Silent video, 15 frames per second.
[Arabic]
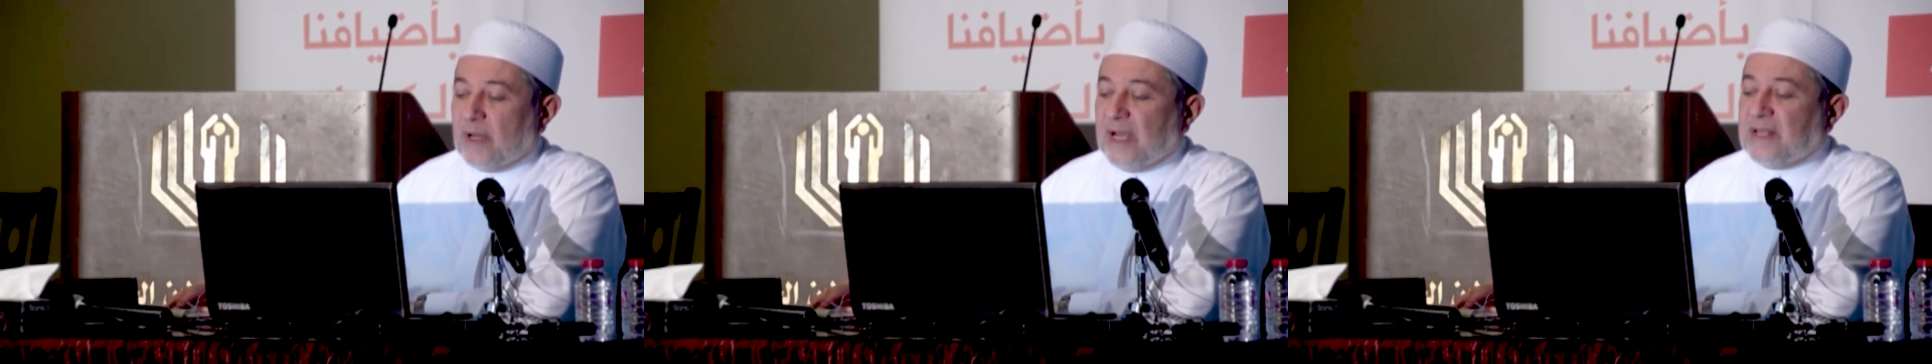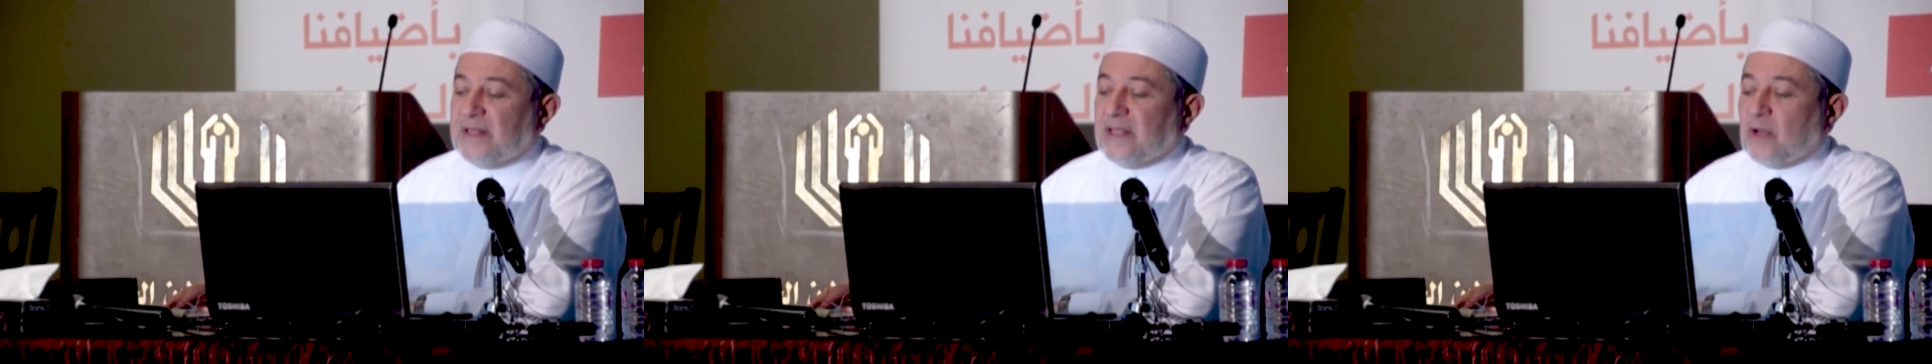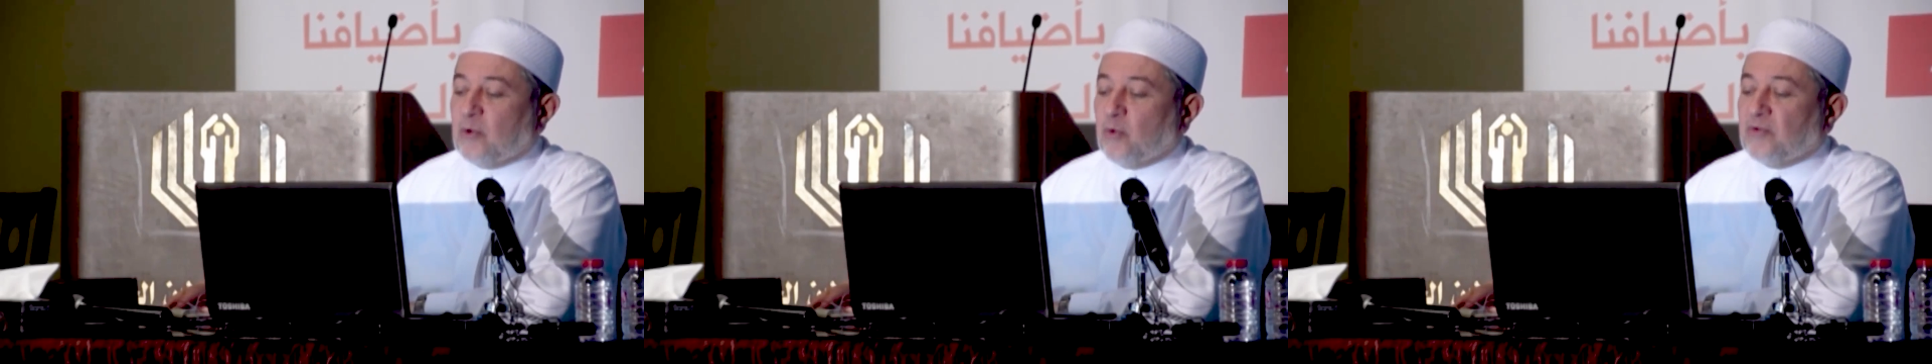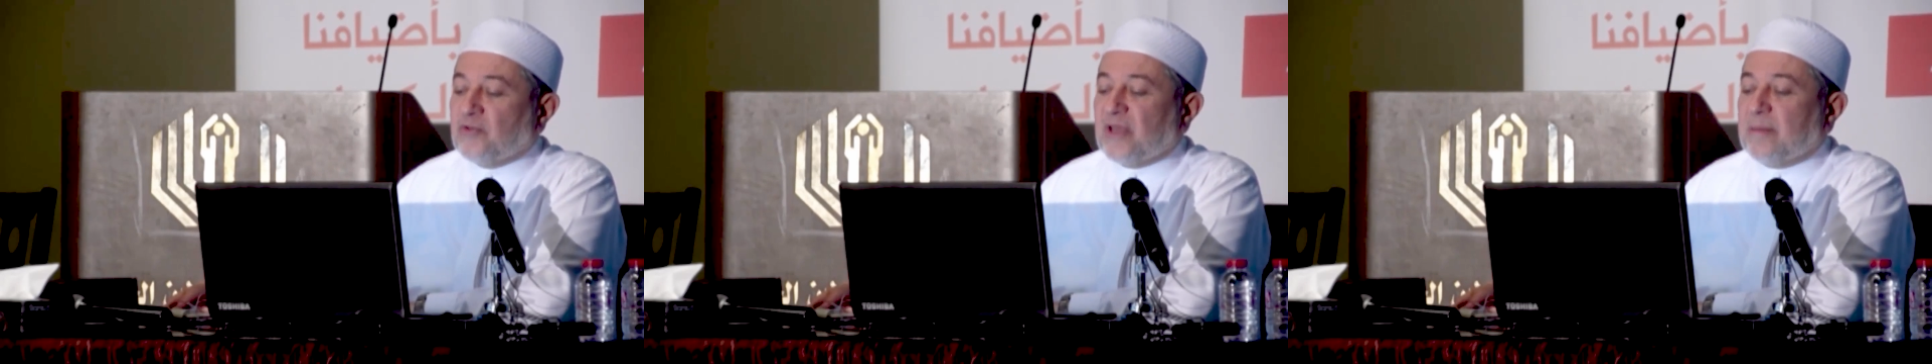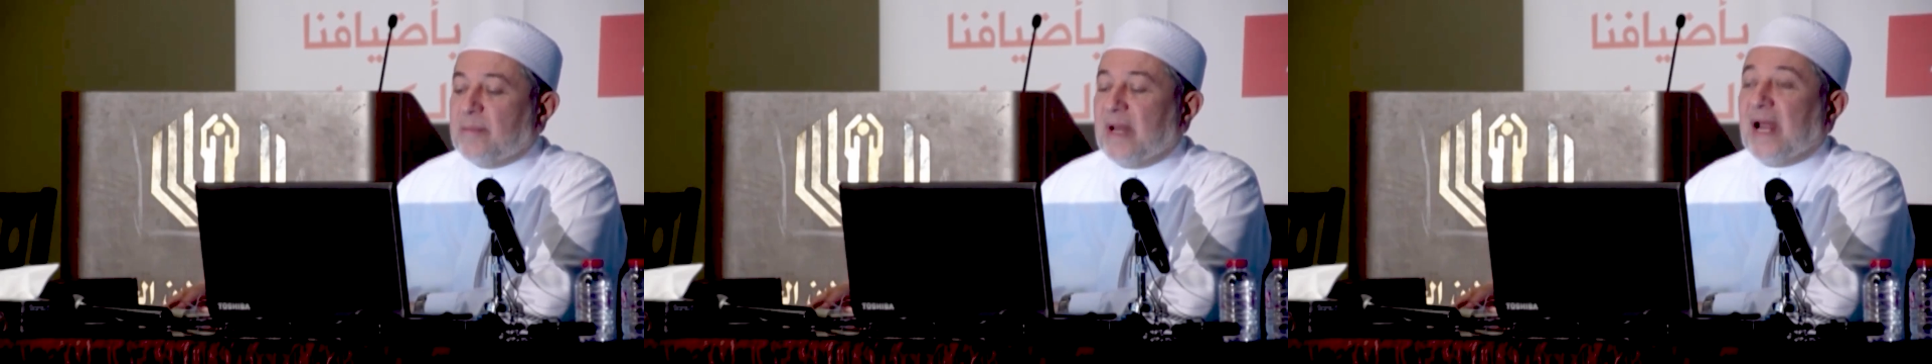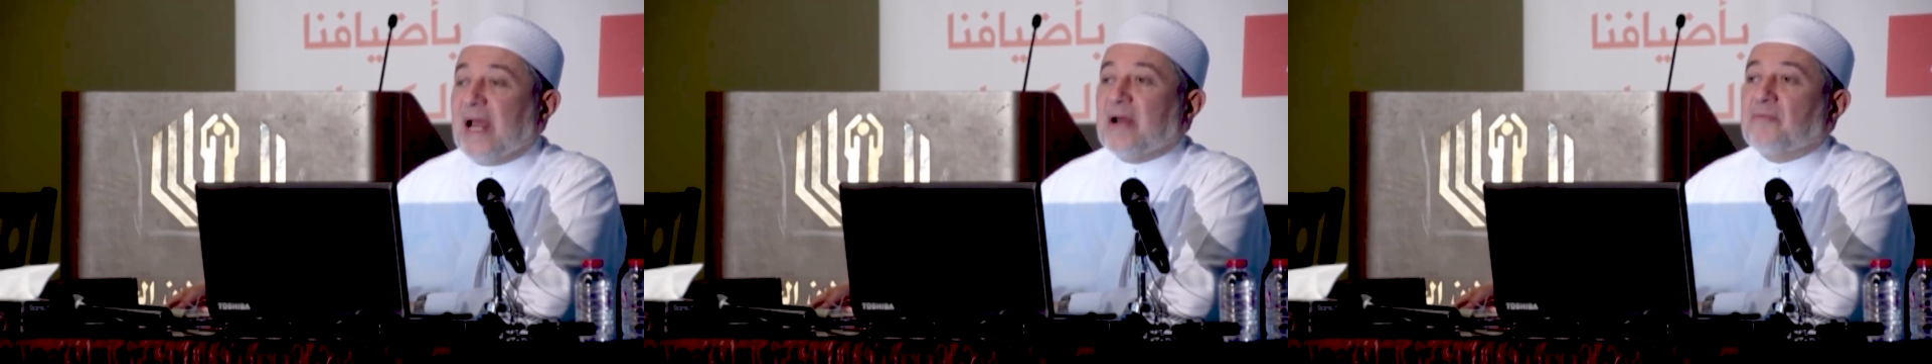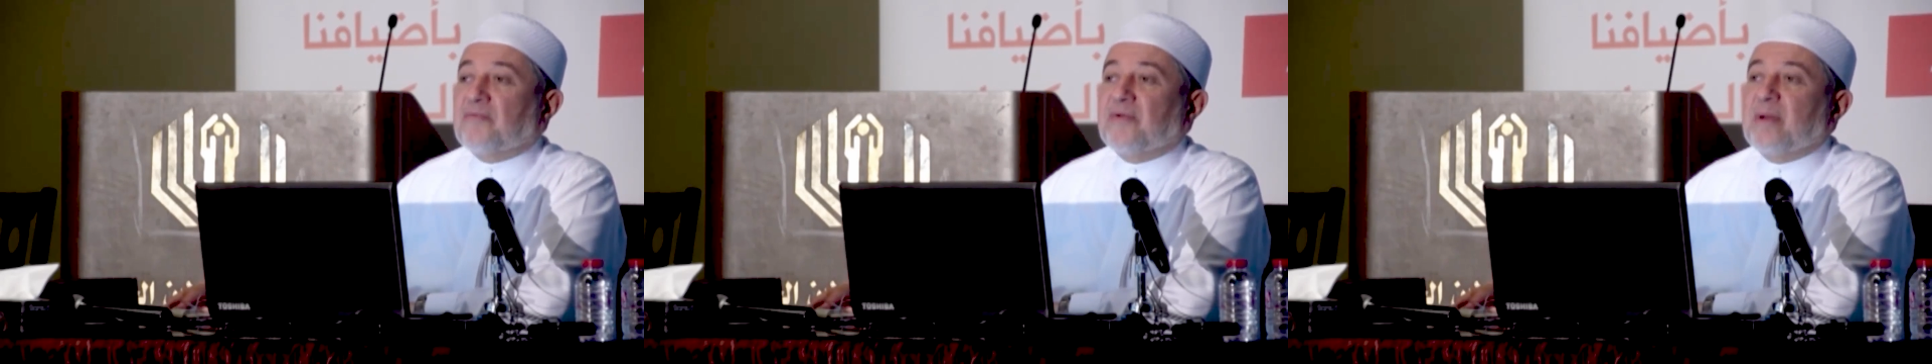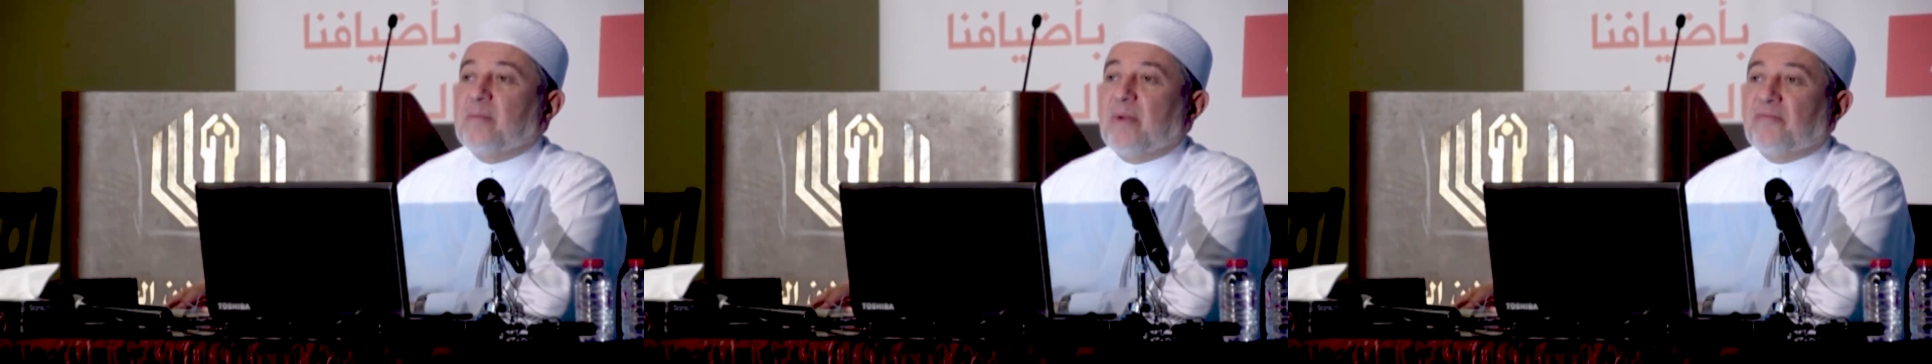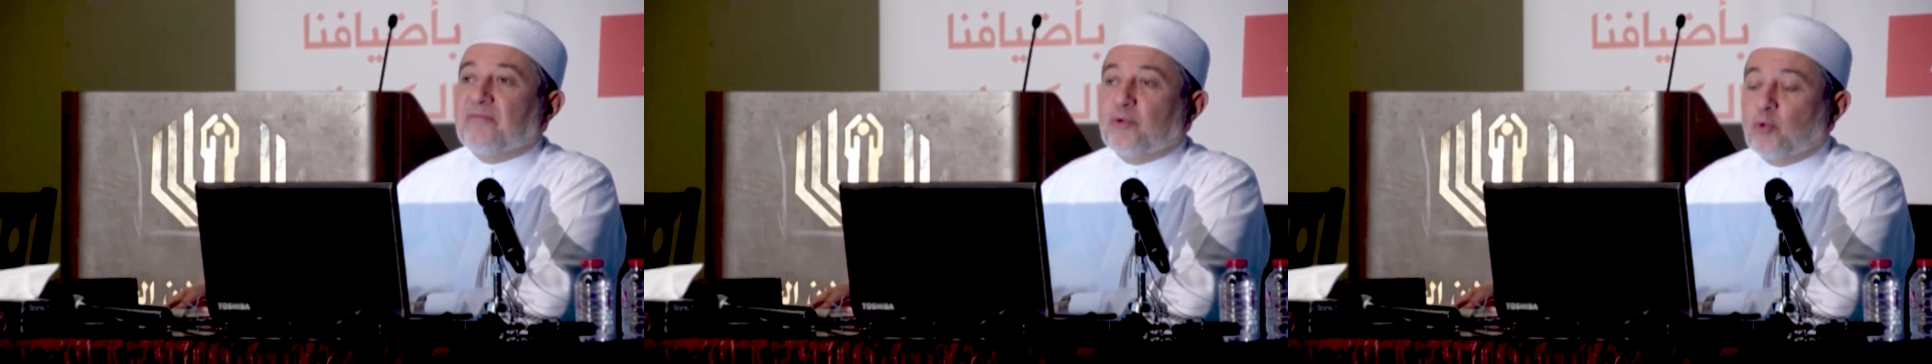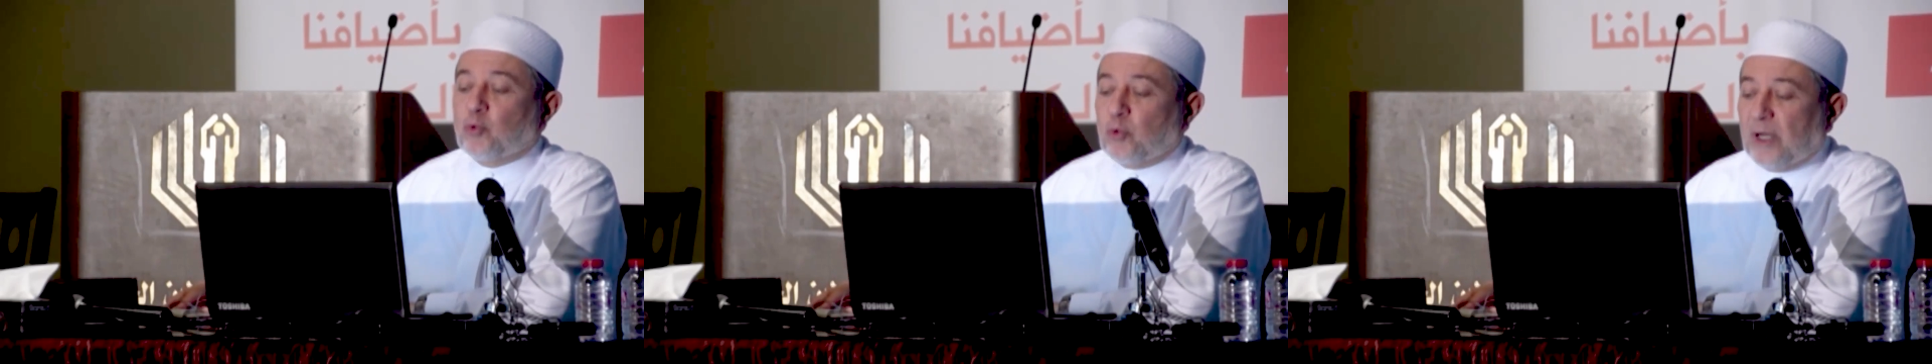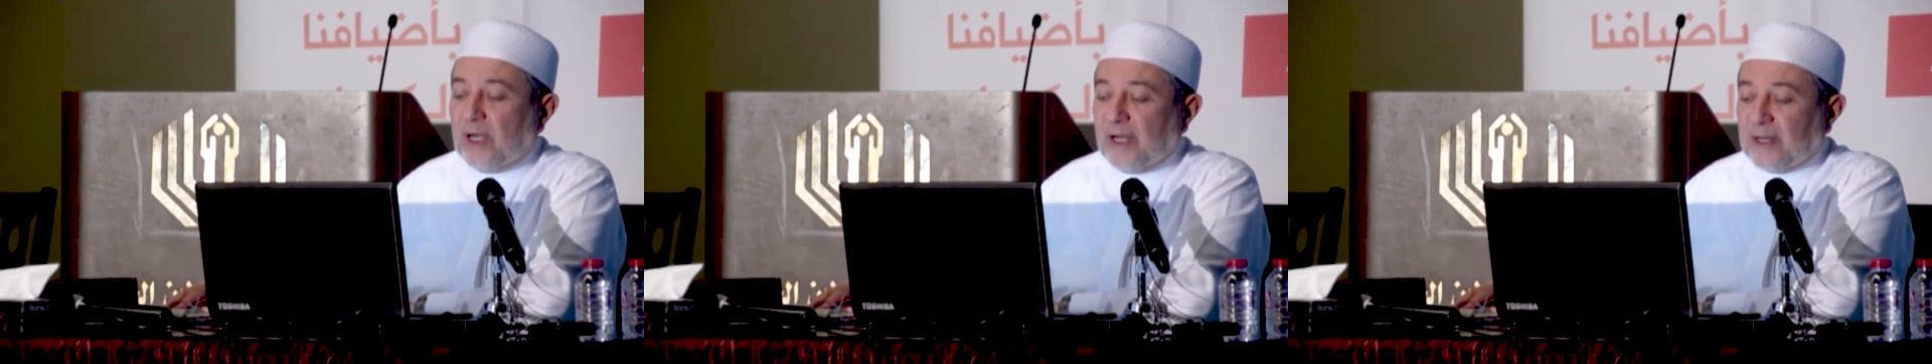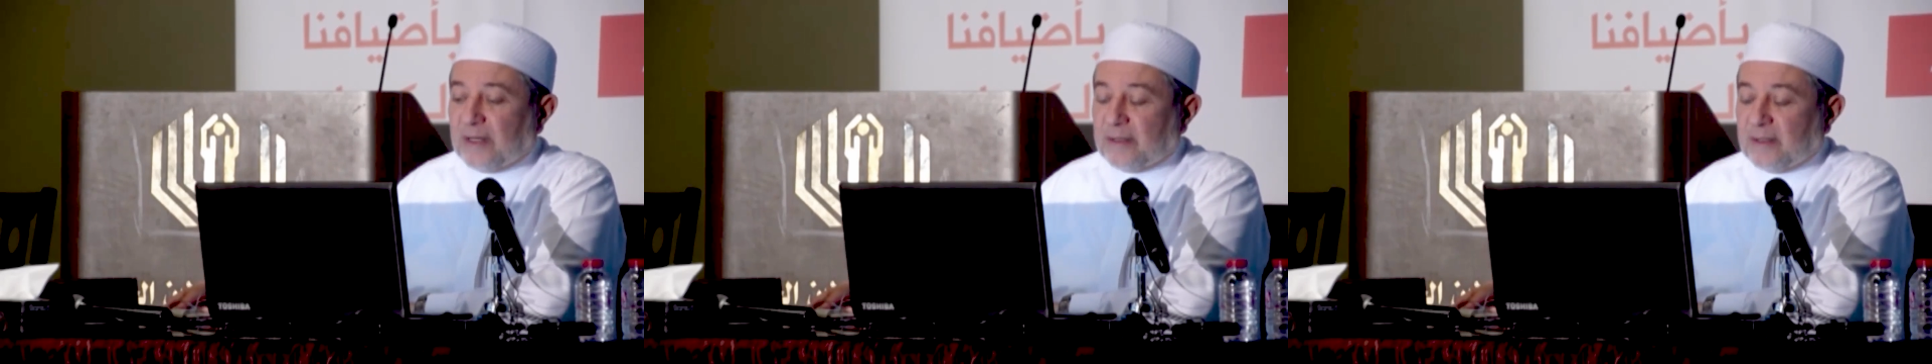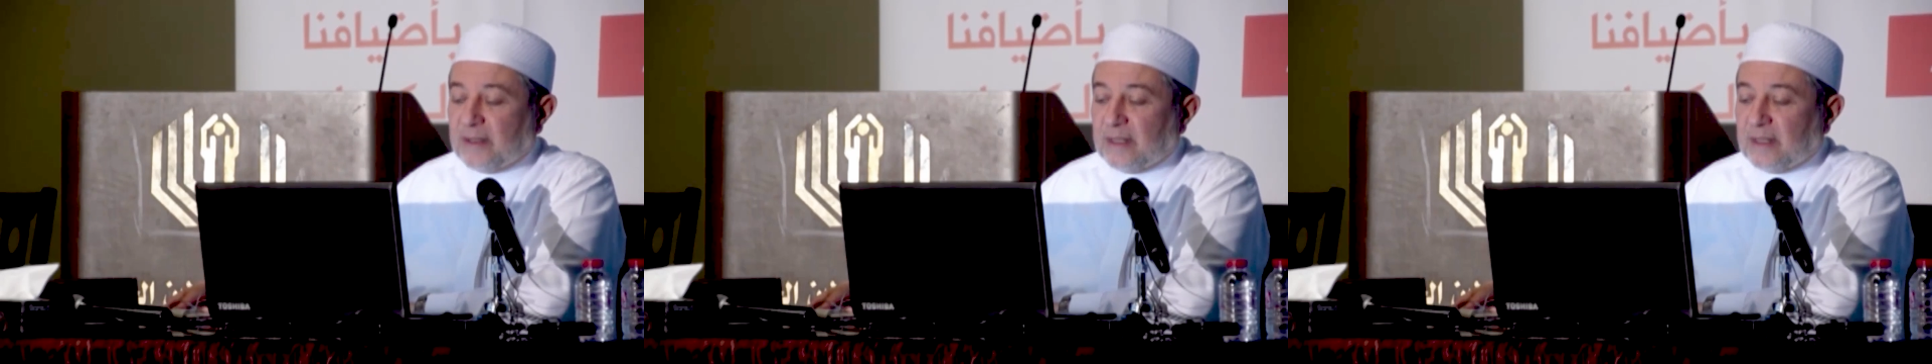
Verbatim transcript: عند النطق بالحرف المفتوح